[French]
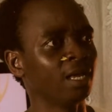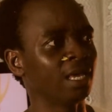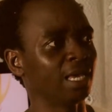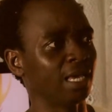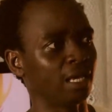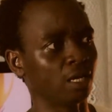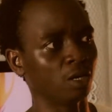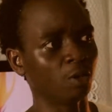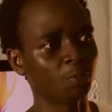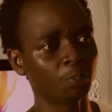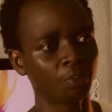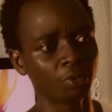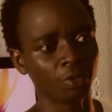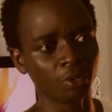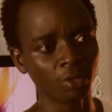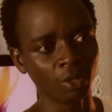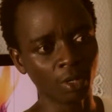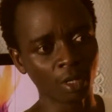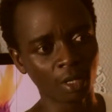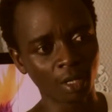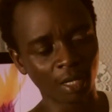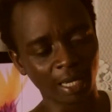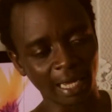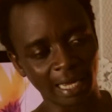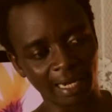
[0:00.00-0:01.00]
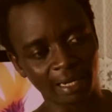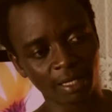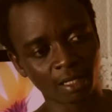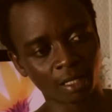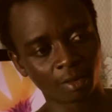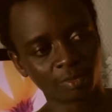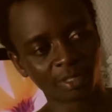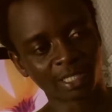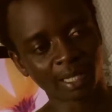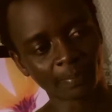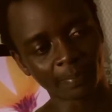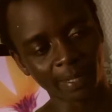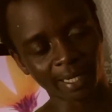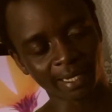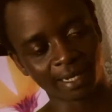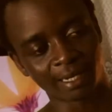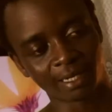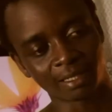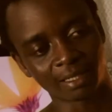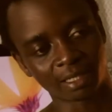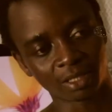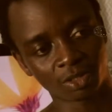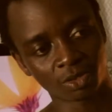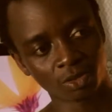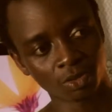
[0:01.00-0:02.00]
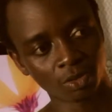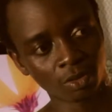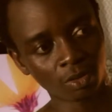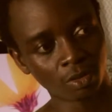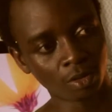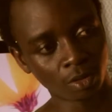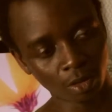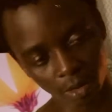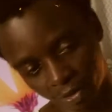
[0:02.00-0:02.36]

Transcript: Et on peut aller comme ça par gradation,